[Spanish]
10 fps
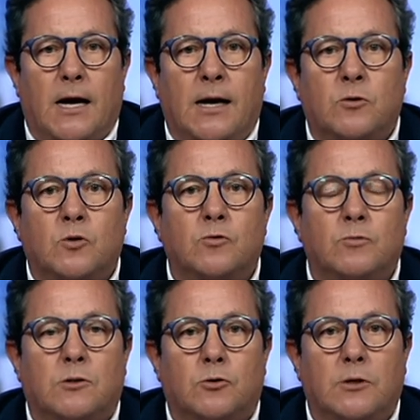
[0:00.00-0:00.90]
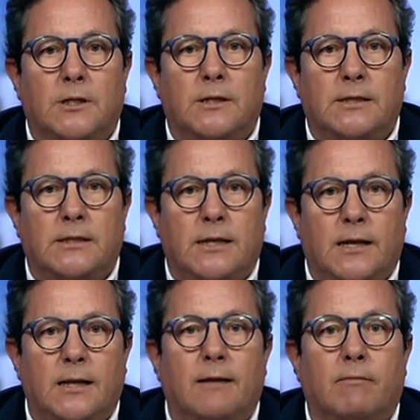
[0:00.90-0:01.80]
a todos nuestros oyentes
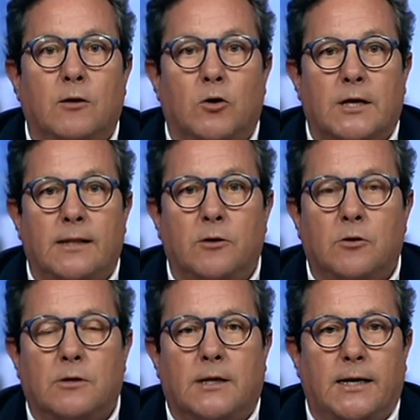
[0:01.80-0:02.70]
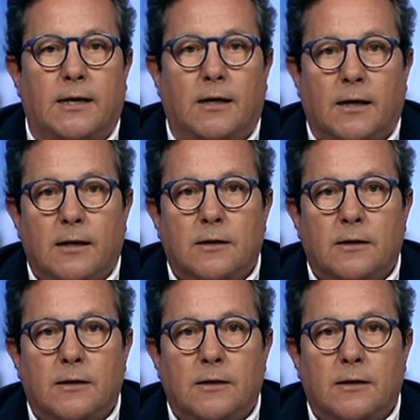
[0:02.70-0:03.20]
de Lancelot Radio que